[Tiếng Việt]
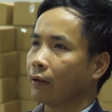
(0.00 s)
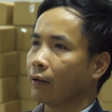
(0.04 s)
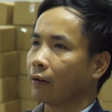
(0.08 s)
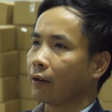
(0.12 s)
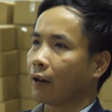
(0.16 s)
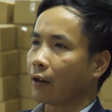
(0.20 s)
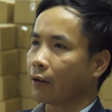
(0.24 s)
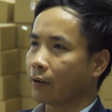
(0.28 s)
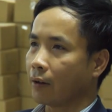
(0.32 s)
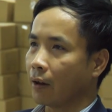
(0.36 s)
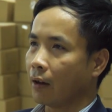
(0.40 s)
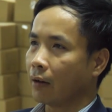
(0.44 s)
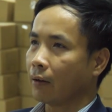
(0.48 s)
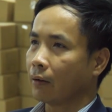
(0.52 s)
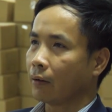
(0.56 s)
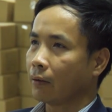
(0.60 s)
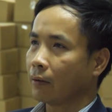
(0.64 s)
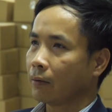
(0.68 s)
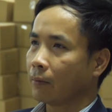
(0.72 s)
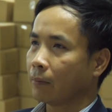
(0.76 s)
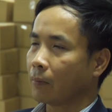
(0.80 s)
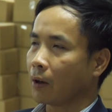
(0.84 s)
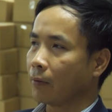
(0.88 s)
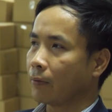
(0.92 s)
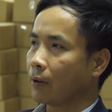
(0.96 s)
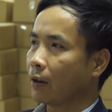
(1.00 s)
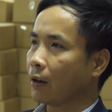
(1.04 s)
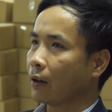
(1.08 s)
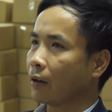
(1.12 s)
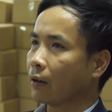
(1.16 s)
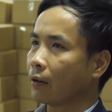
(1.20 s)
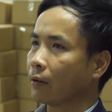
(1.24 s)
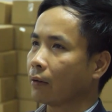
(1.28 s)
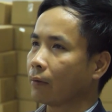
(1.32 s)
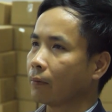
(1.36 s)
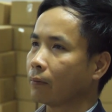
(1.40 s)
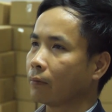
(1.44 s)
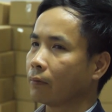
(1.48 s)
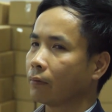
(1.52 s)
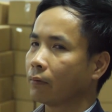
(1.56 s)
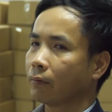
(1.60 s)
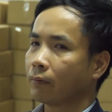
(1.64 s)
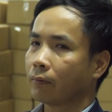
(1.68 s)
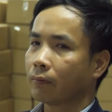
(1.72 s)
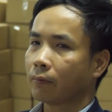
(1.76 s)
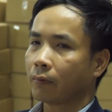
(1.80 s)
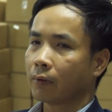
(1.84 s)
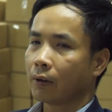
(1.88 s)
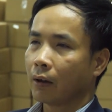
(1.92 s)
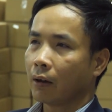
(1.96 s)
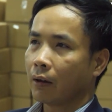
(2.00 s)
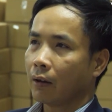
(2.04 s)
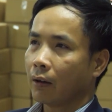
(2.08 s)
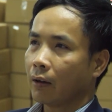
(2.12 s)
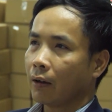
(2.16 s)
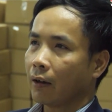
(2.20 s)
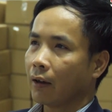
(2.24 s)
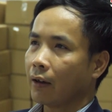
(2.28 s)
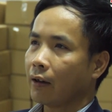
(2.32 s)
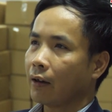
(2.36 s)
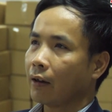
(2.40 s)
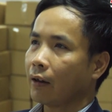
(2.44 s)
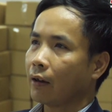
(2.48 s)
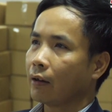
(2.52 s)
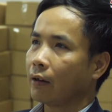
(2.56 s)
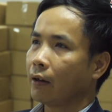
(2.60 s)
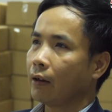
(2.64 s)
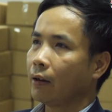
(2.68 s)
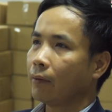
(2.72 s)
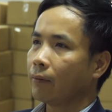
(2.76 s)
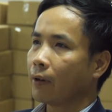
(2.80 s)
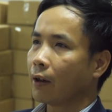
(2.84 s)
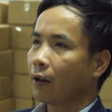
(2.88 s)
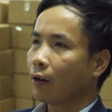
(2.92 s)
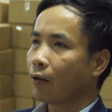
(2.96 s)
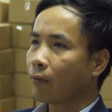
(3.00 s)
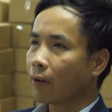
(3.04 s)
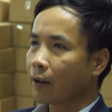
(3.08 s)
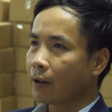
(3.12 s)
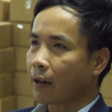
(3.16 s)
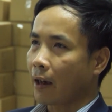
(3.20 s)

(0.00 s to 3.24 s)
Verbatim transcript: nhà xưởng bởi vì là ừ, cái này là nhìn về lâu về